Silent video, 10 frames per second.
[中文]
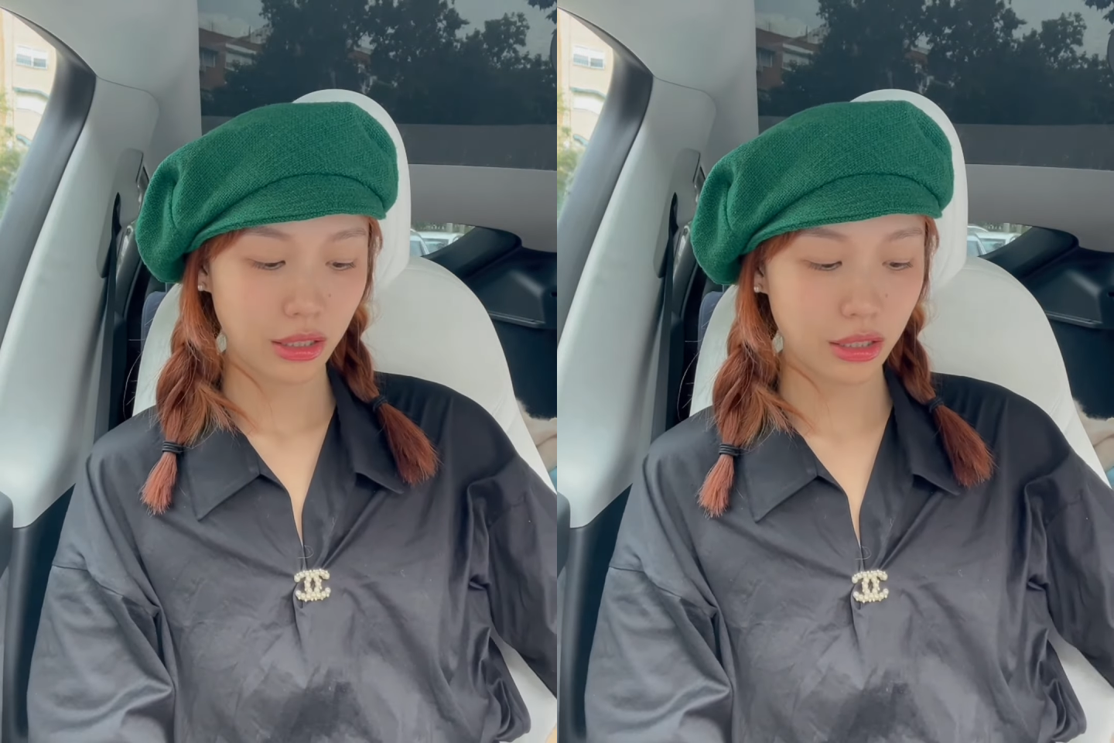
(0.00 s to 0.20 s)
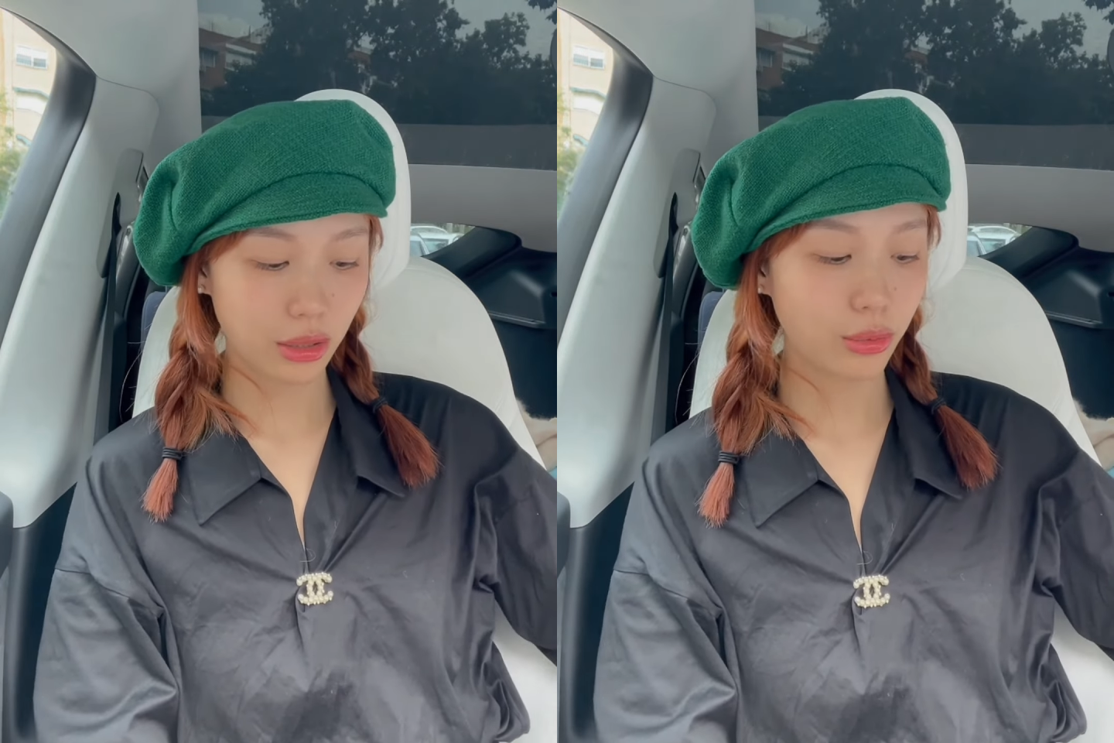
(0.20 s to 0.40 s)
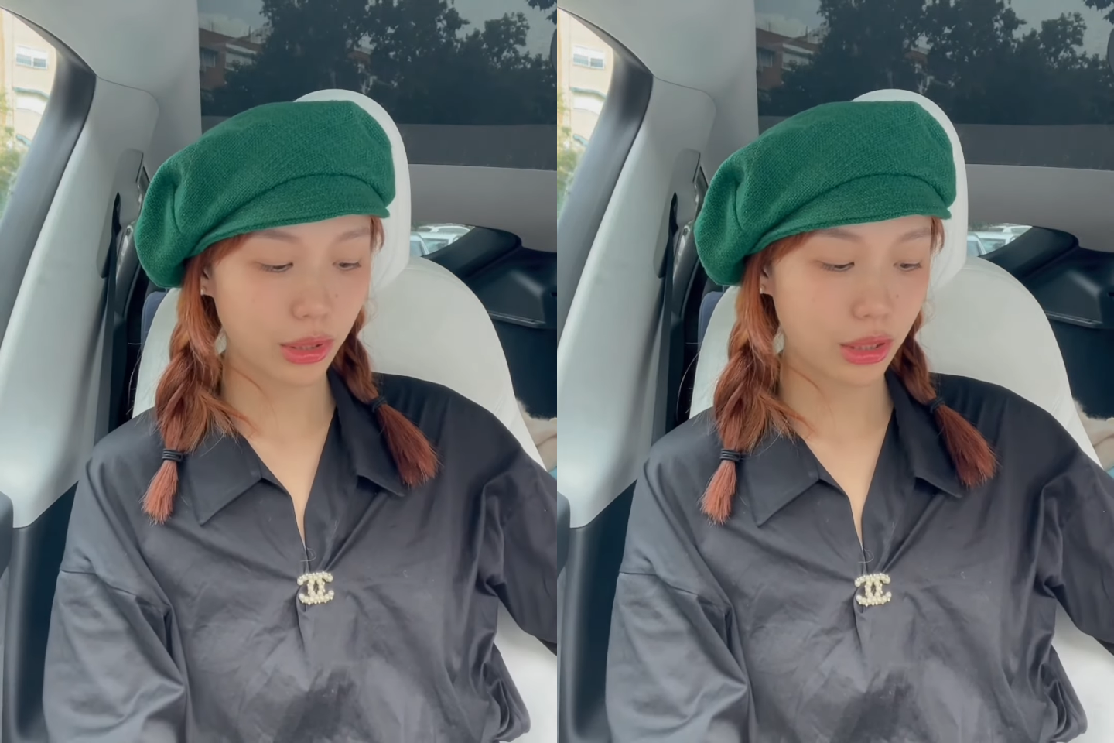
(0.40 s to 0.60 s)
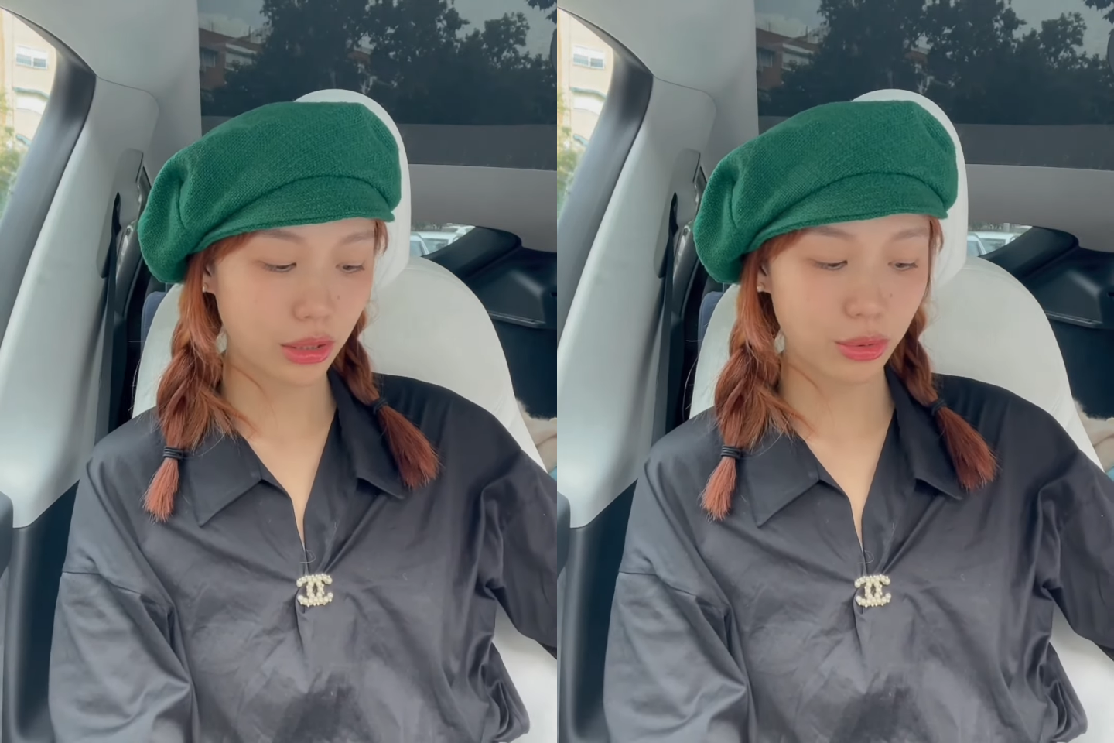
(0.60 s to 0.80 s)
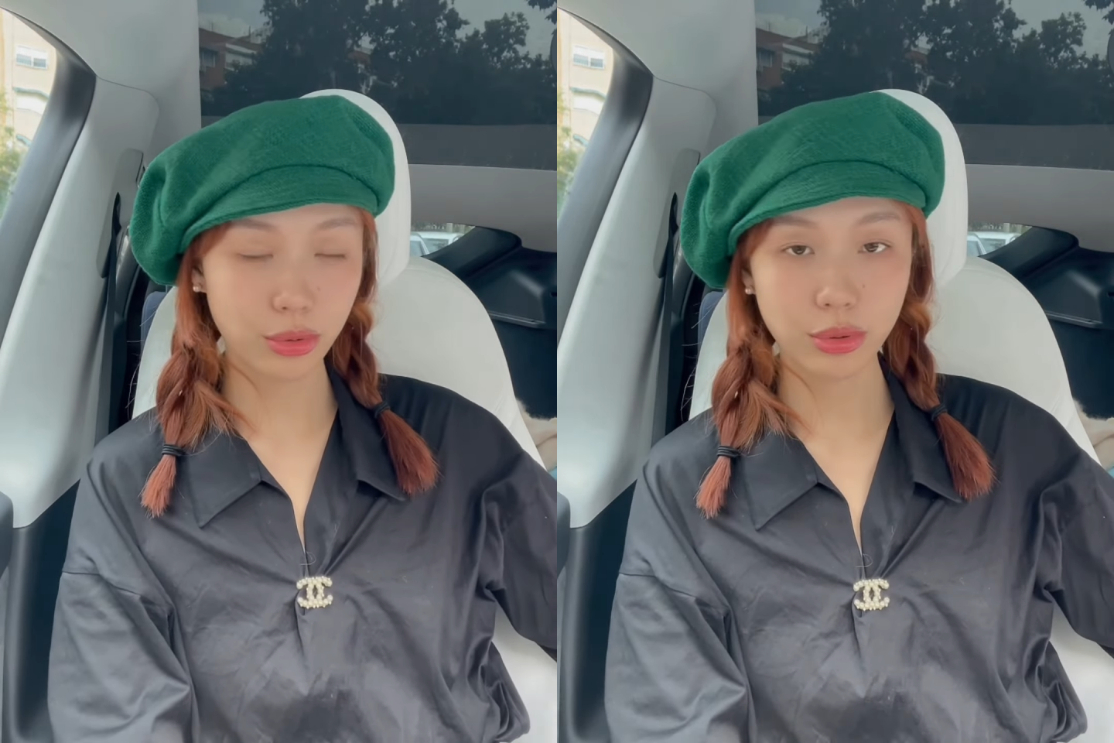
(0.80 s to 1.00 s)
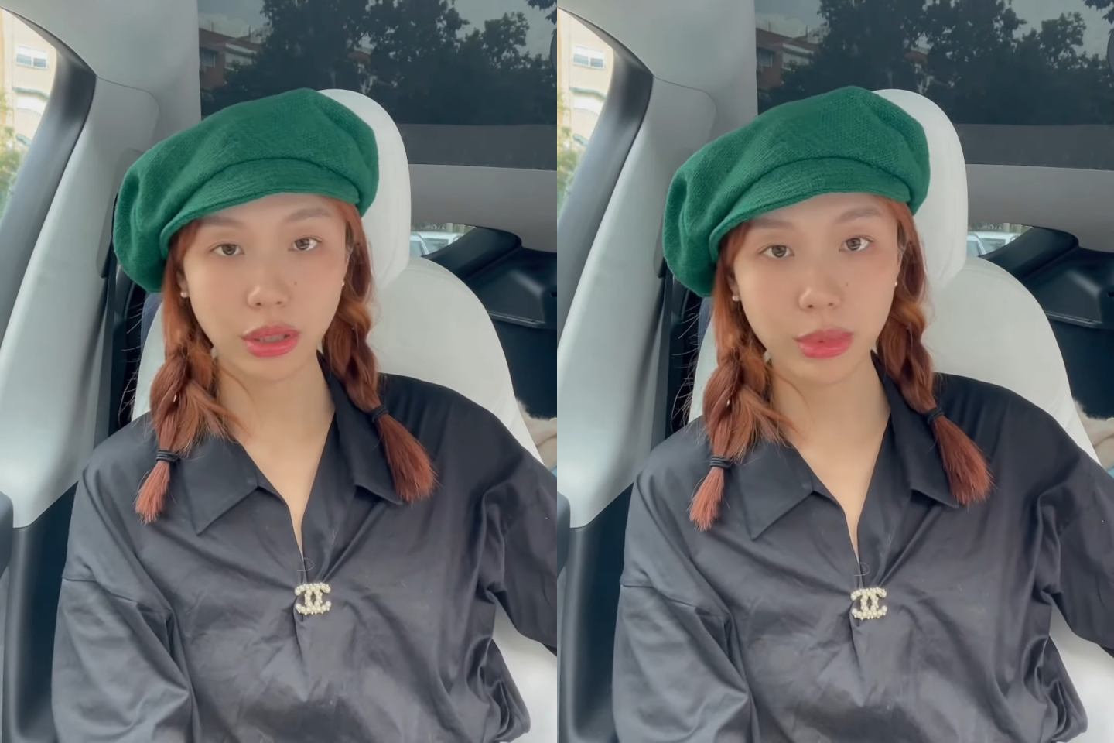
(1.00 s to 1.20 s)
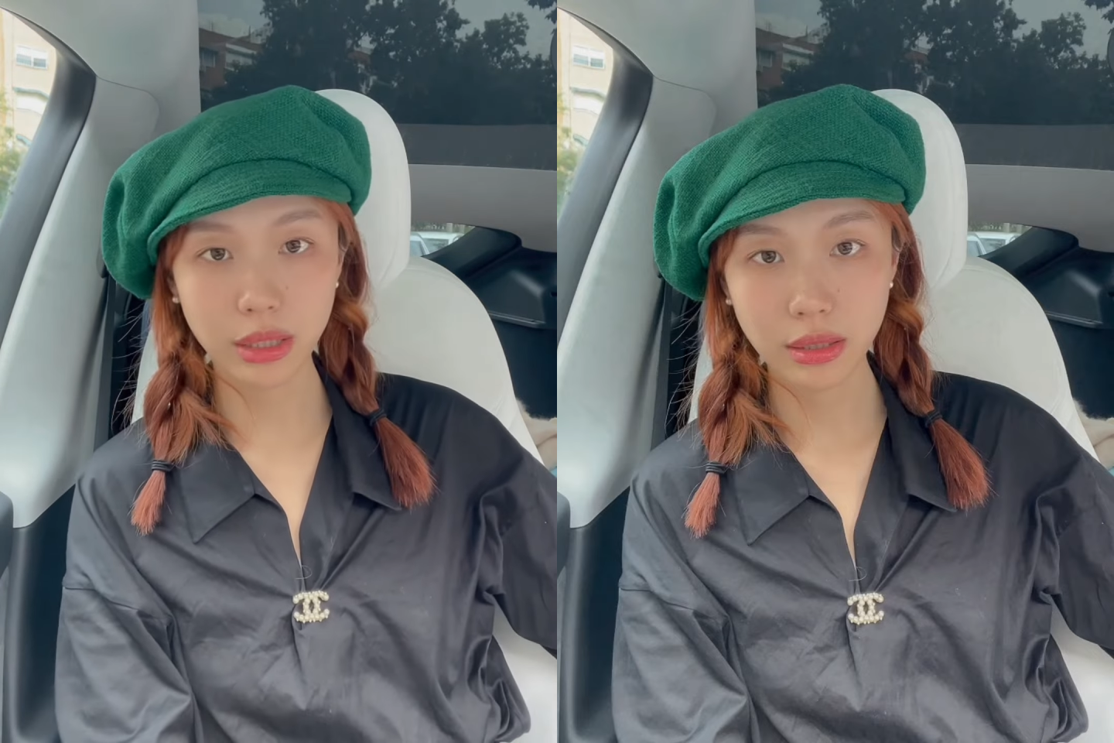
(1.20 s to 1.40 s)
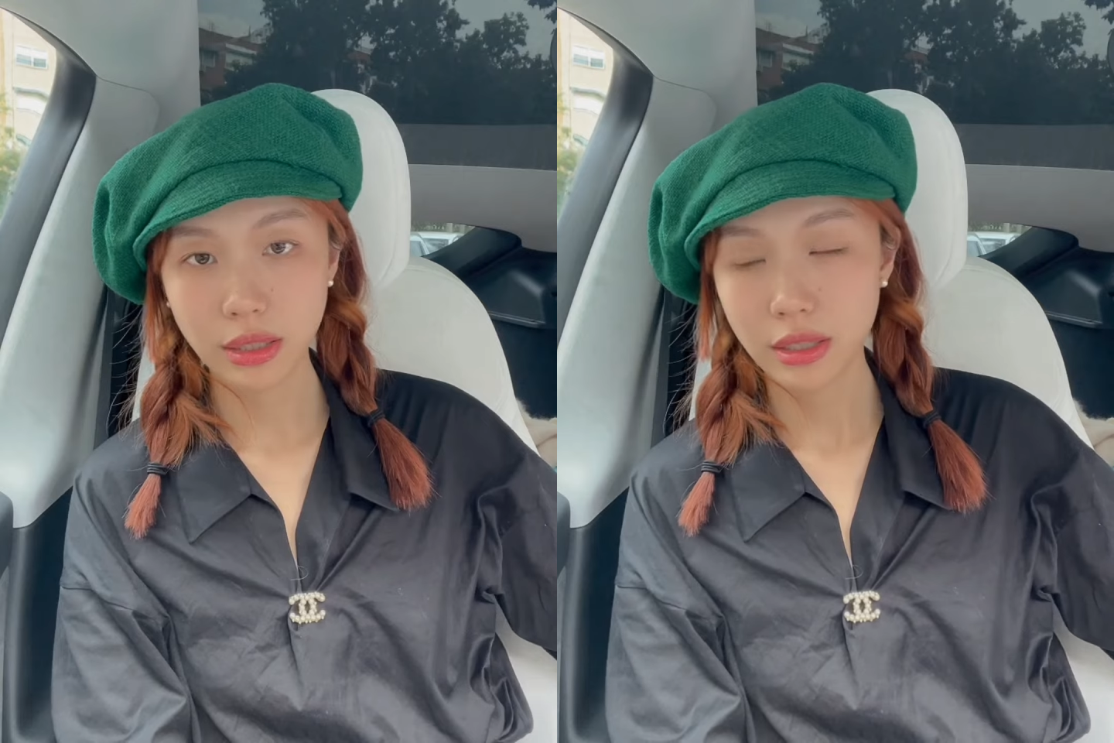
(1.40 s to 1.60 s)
之类的问题，所以说他们的